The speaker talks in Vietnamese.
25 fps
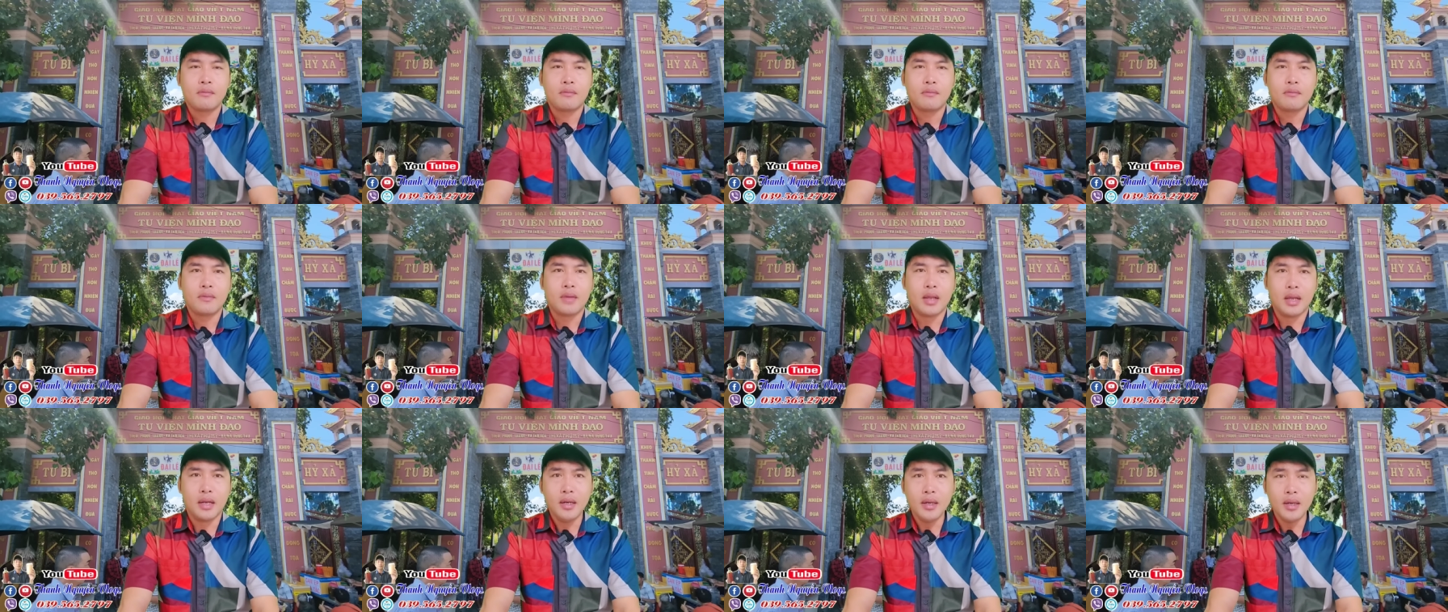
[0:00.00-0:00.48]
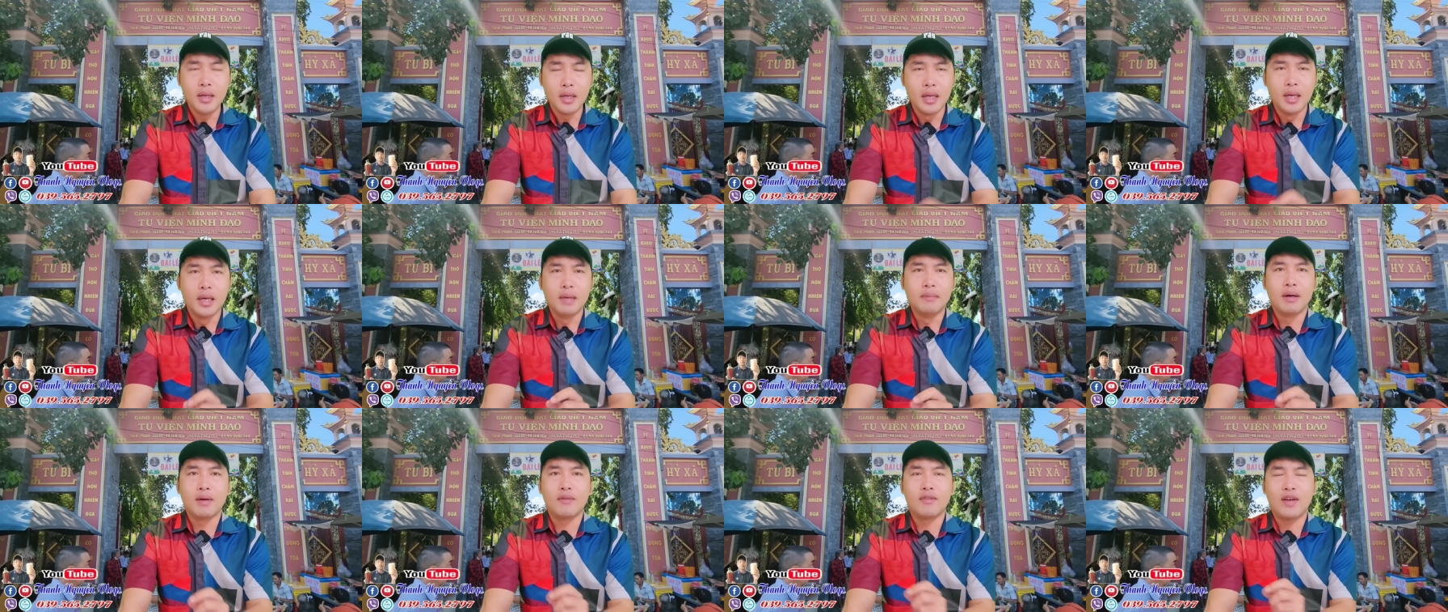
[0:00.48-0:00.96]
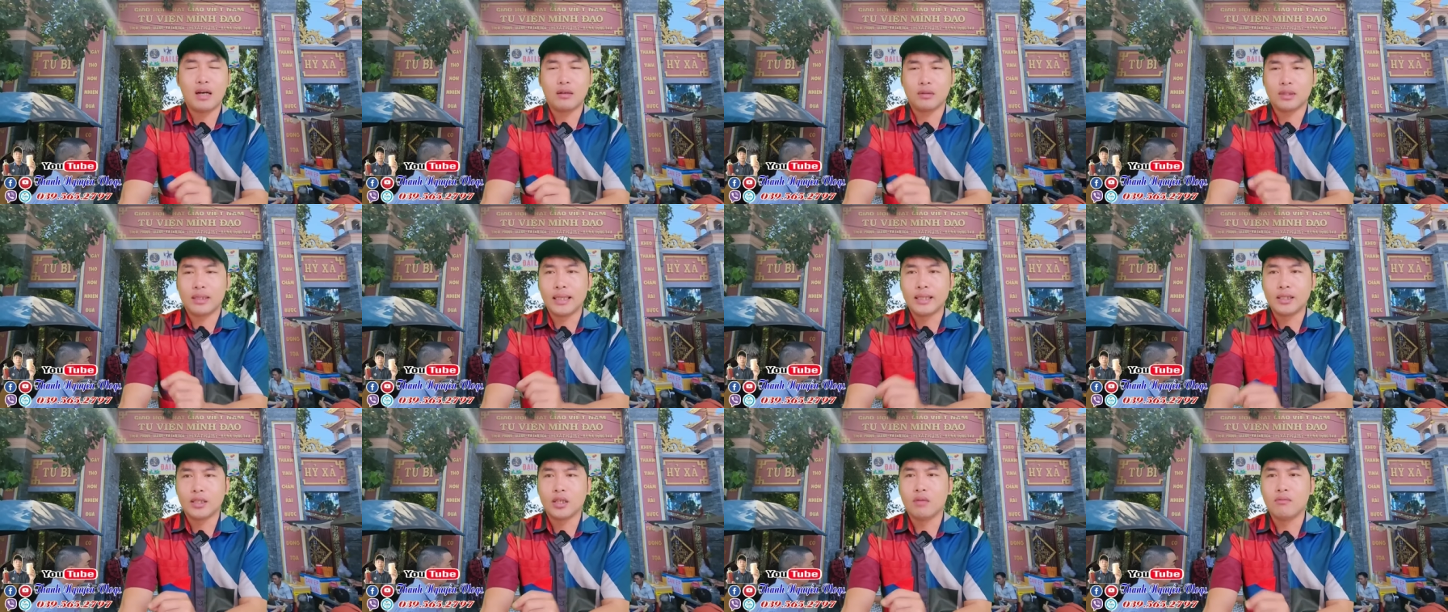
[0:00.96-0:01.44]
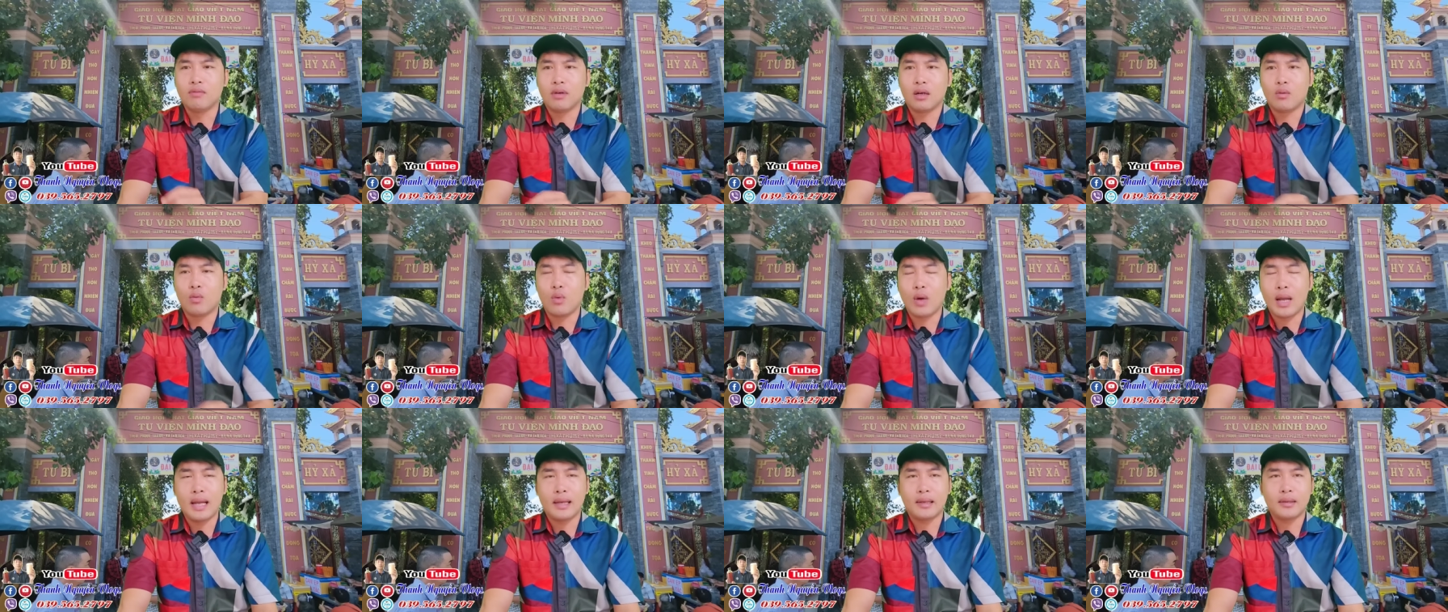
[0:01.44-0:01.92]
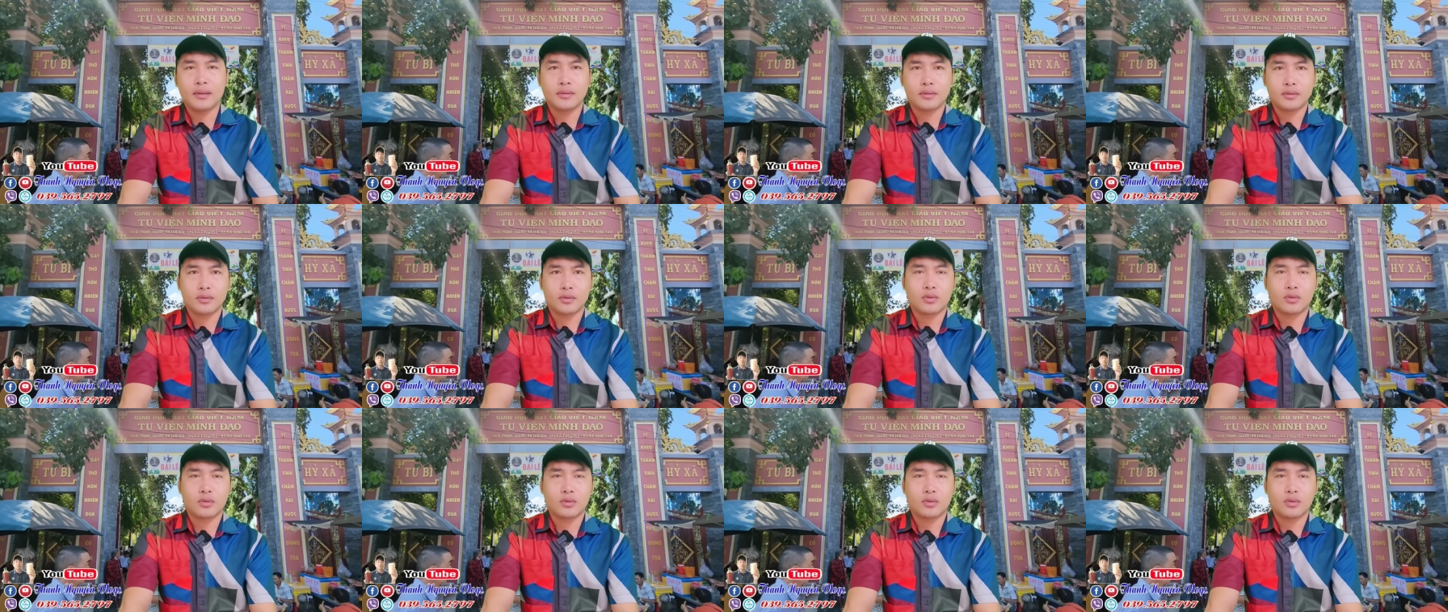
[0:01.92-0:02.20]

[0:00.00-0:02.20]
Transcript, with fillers: những người mà vào thiền tông Phật Quang